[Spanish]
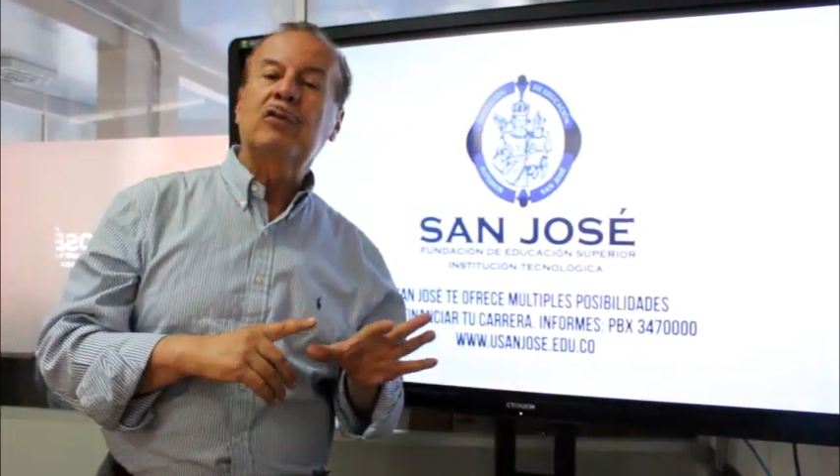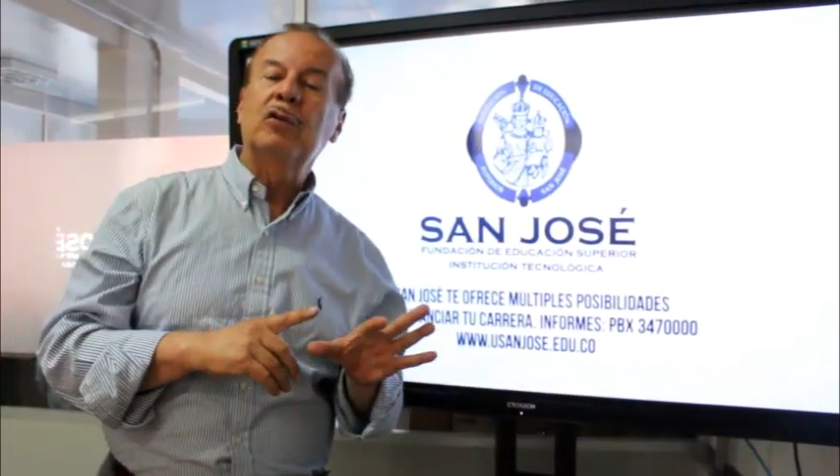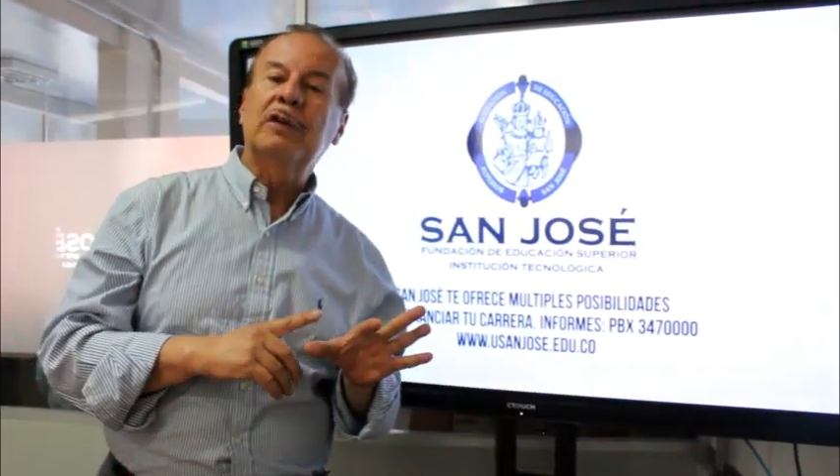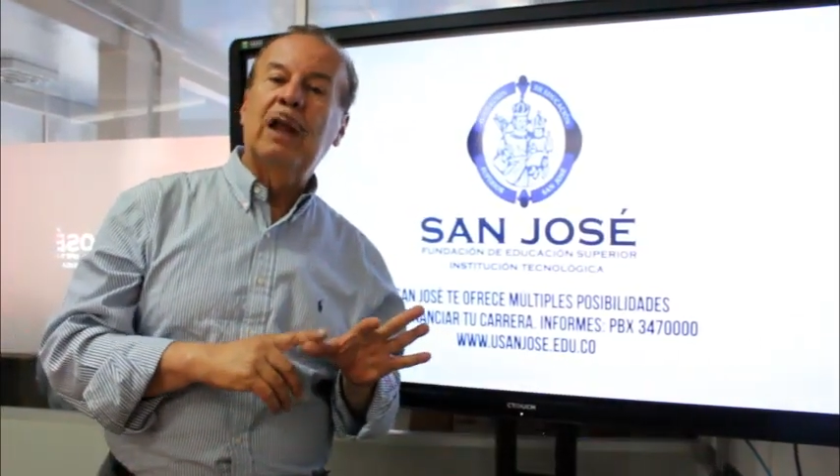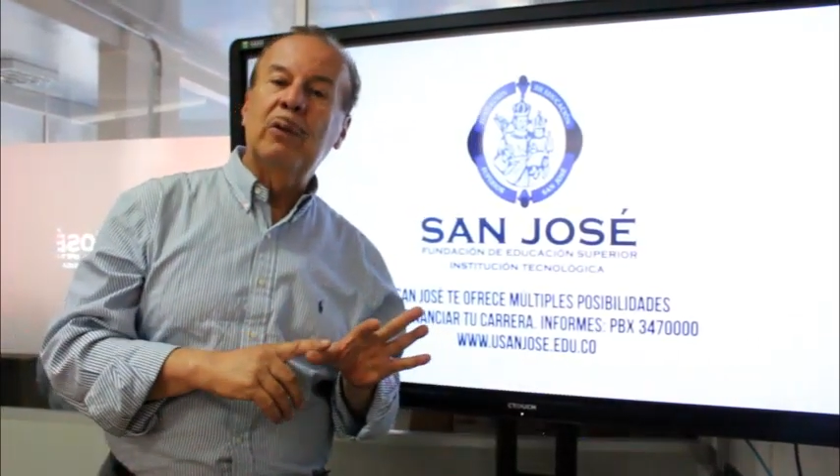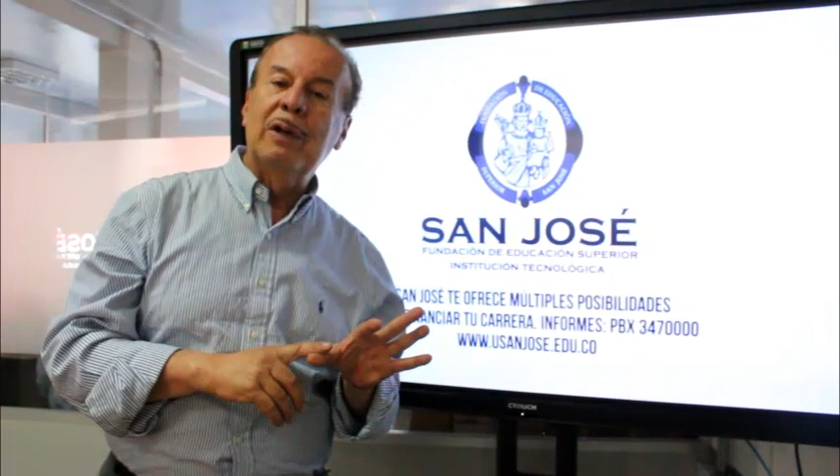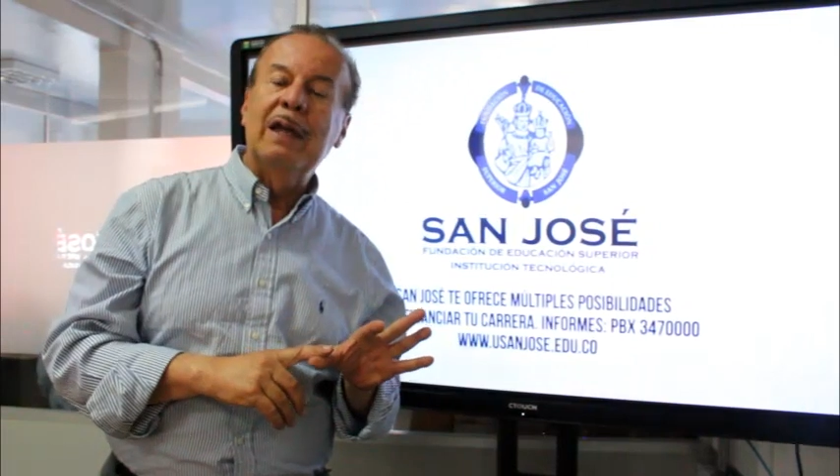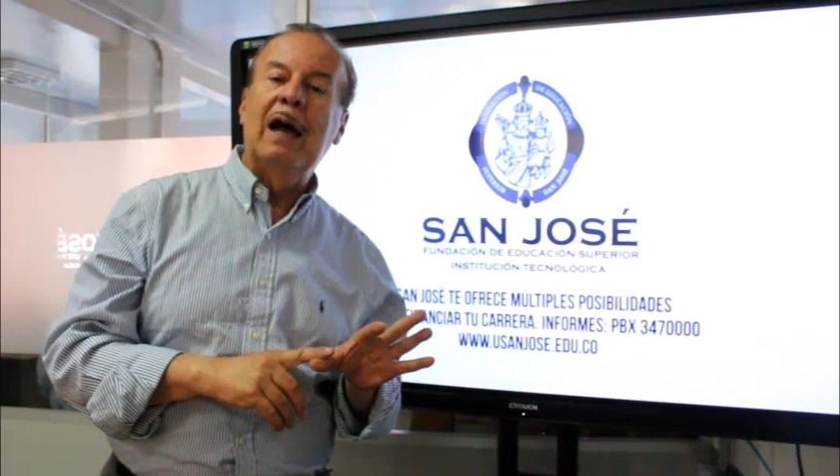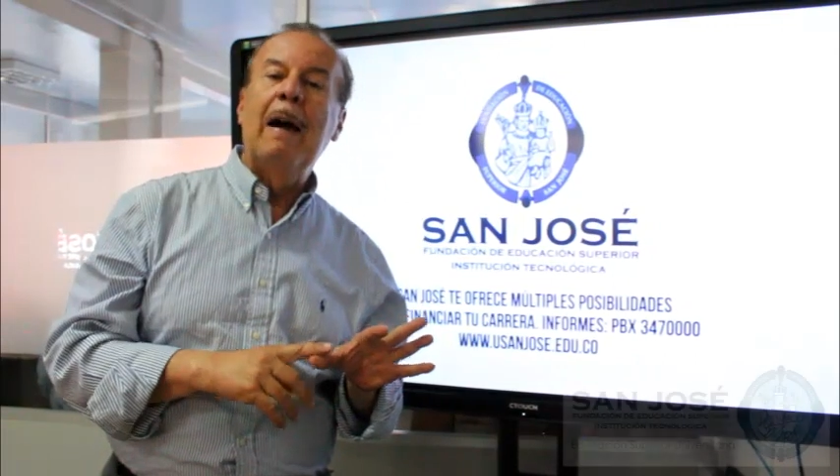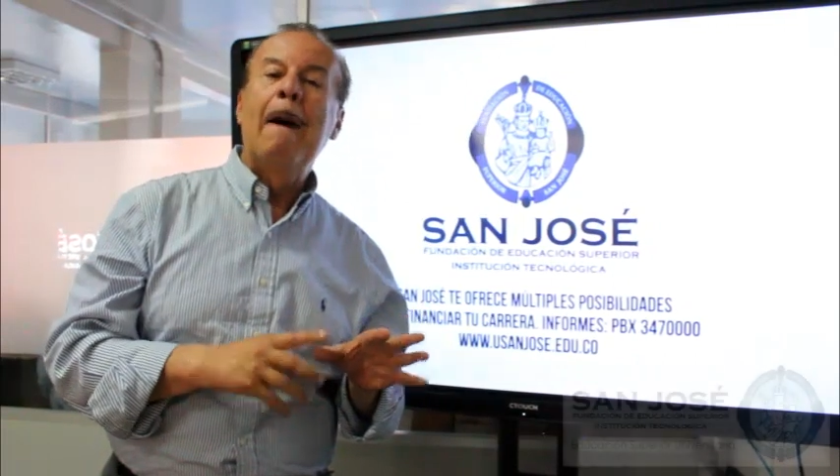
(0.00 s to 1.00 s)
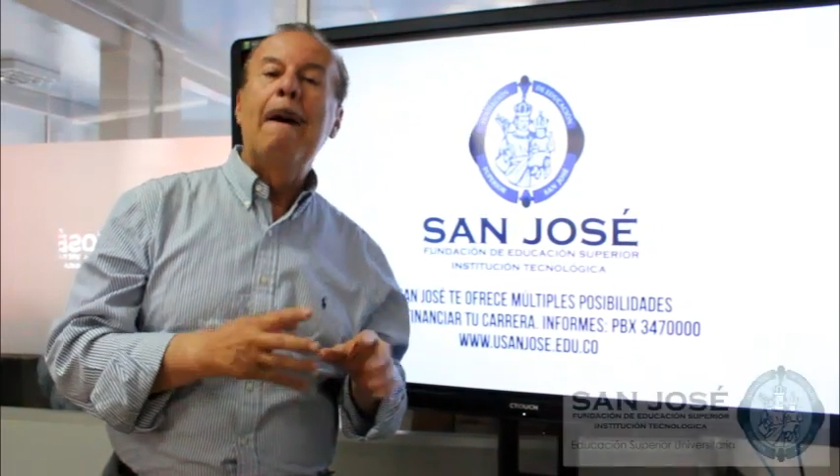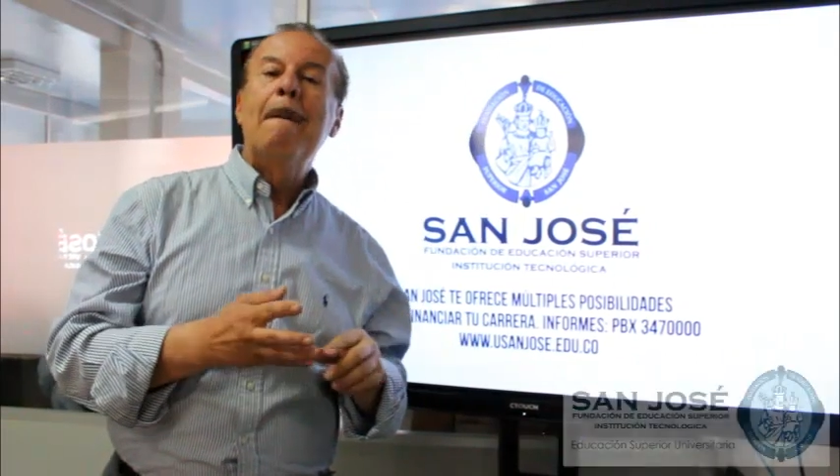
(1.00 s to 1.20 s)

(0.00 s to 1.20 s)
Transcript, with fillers: contaduría,